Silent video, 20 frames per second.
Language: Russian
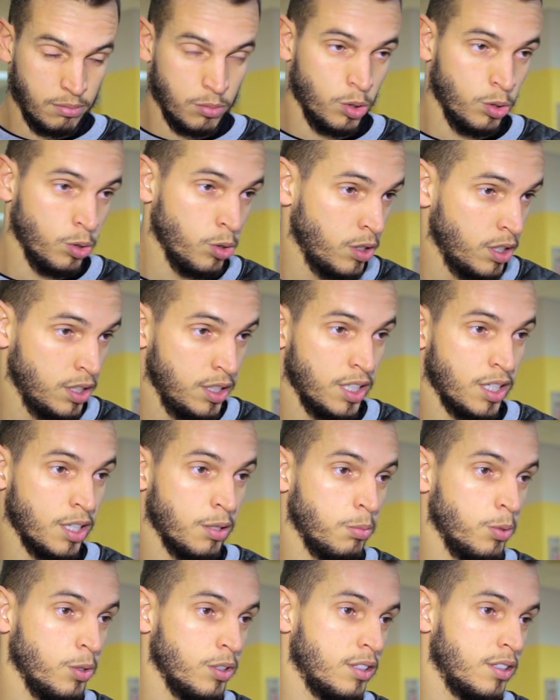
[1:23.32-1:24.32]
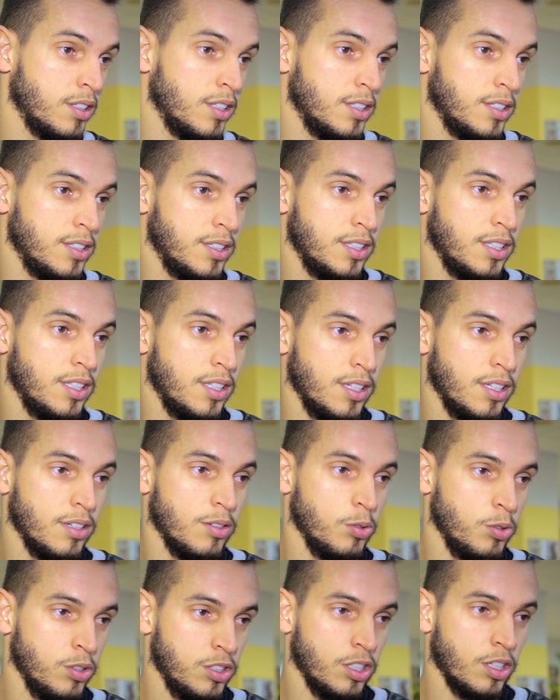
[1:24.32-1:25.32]
много не работал,
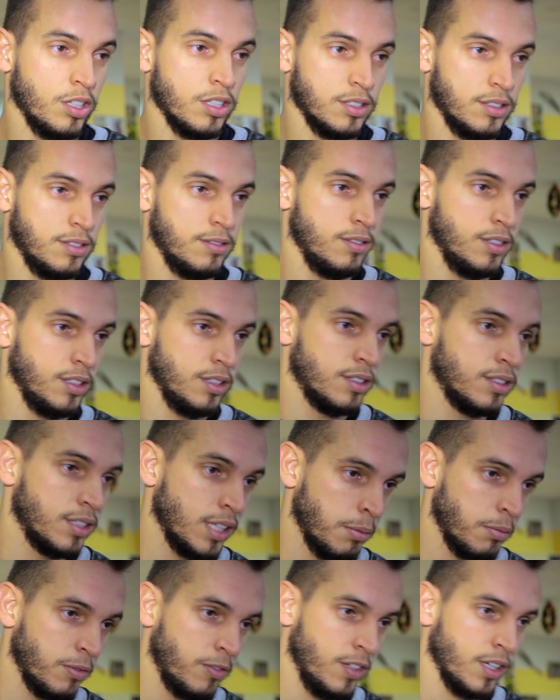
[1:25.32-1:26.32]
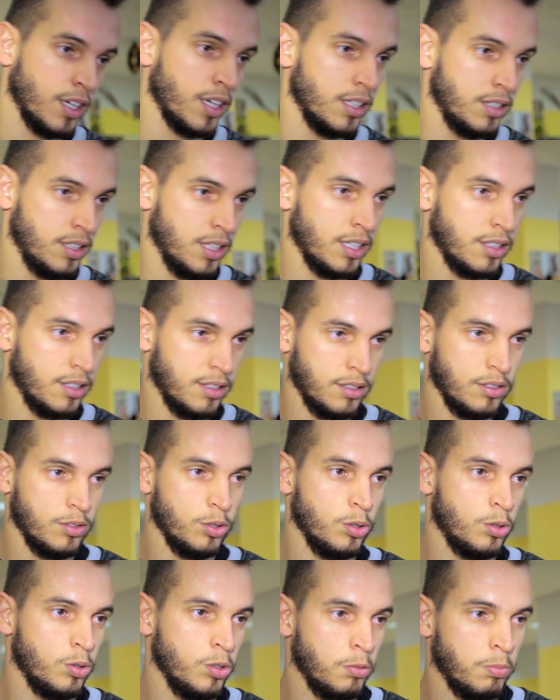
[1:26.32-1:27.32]
уже сами хотят
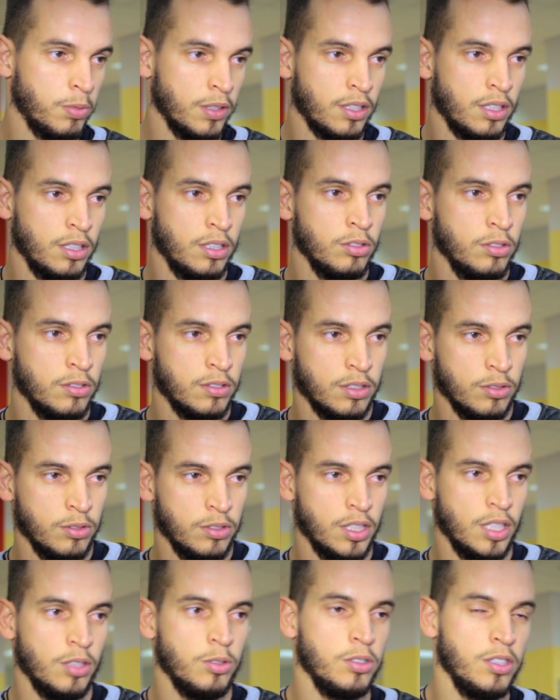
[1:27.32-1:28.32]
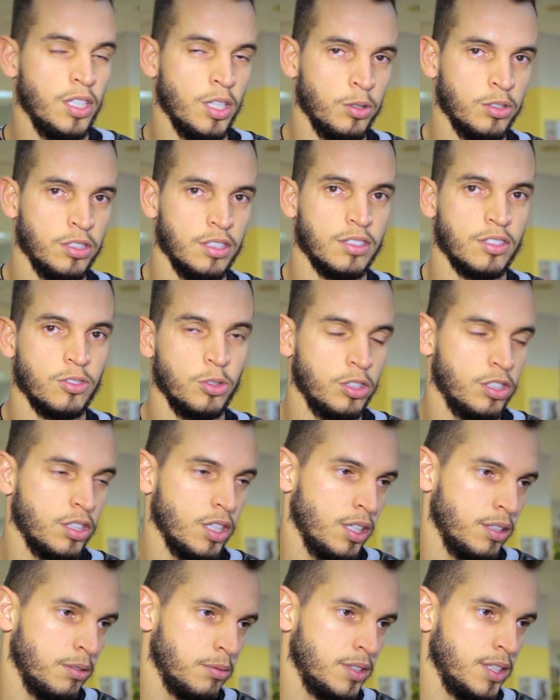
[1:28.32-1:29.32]
чуть-чуть потренироваться, я уже
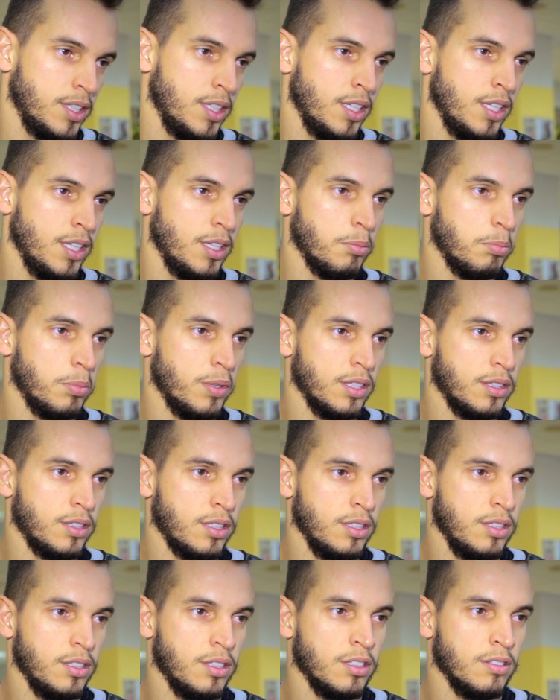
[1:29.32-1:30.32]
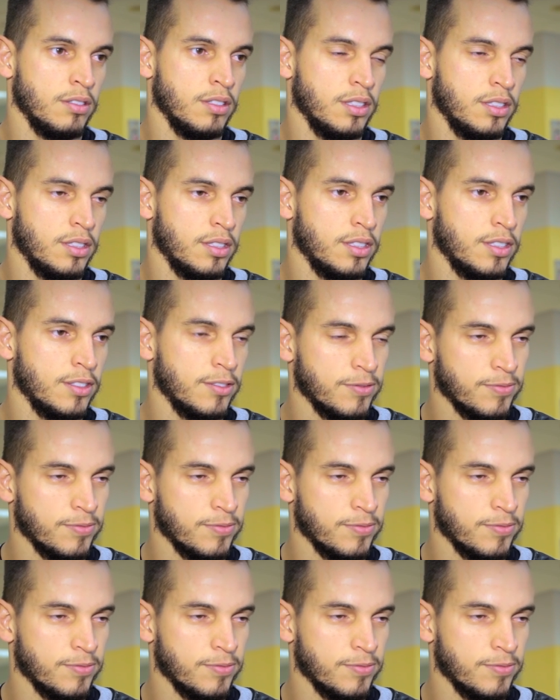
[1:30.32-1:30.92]
скучаю потренироваться.